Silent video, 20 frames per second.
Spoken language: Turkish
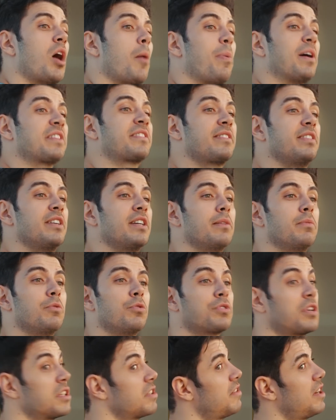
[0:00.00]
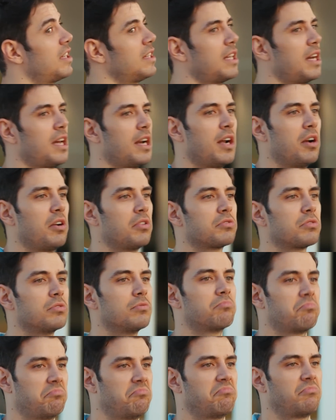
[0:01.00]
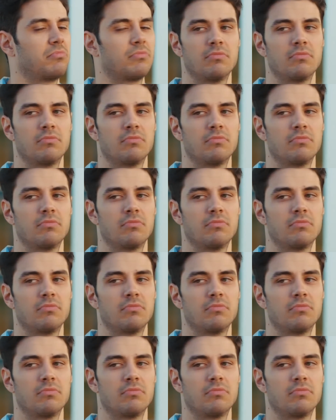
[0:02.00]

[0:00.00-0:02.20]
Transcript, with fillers: kapattığı gibi uzadı vallahi helal olsun. Ay